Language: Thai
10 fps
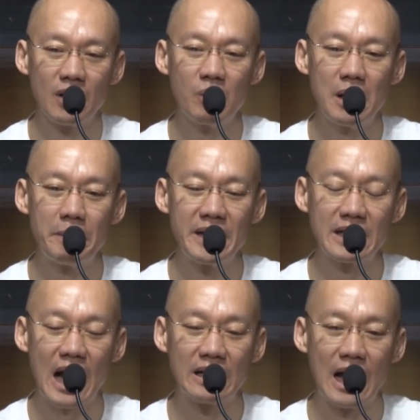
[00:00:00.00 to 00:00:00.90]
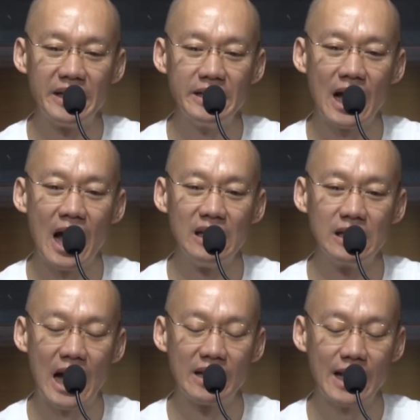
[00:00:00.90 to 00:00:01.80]
เพราะว่าเป็นการอธิษฐาน
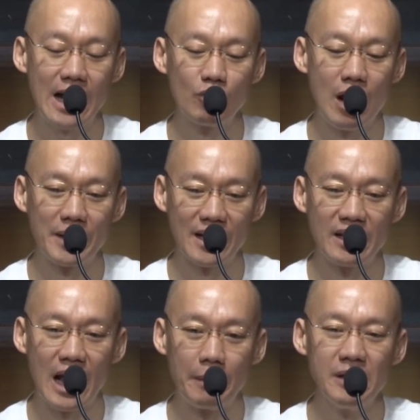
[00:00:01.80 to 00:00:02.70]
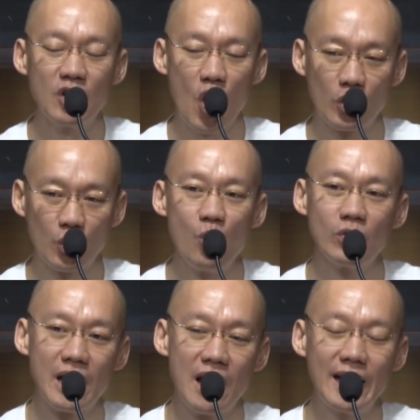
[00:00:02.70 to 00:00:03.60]
หรือการตั้งความปรารถนาเพื่อกองทุ
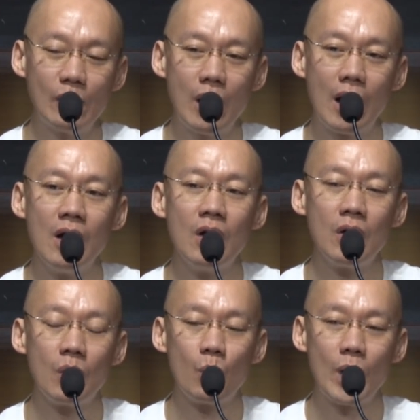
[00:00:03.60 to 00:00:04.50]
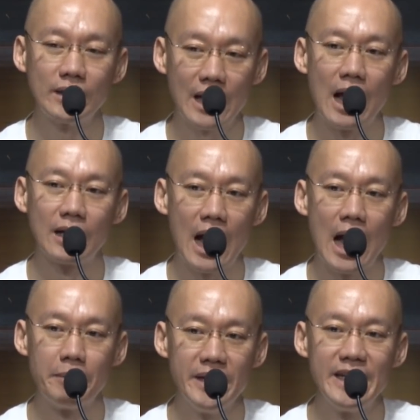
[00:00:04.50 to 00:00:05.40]
กเนี่ยเรียกว่าวัตตะ
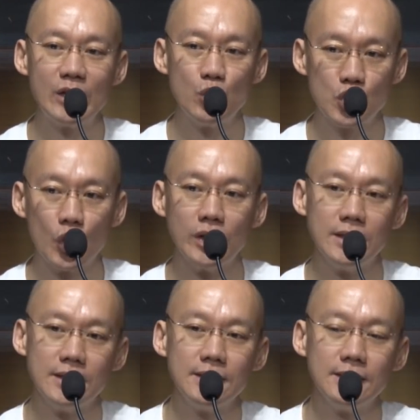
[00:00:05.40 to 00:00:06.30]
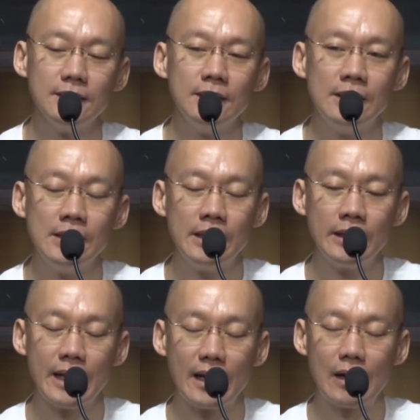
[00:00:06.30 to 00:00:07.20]
คามินีกุศล
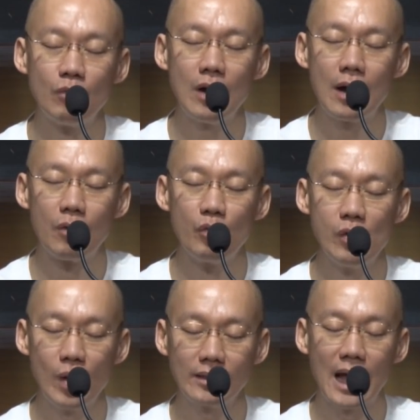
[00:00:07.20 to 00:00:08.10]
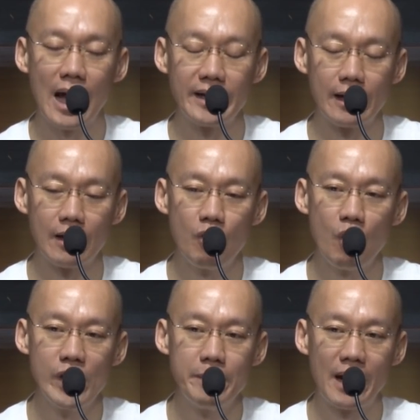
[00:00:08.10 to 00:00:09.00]
แต่คำว่าวิวัตตะเนี่ย
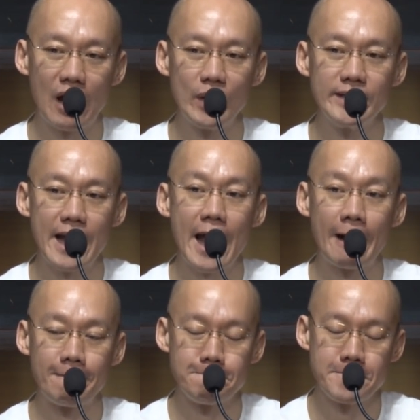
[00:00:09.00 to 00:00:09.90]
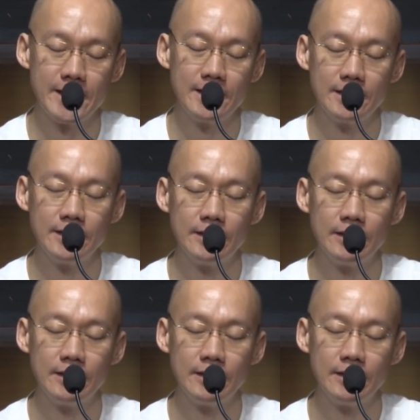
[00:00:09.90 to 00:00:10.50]
คำว่าวิแปลว่าแจ้งนะ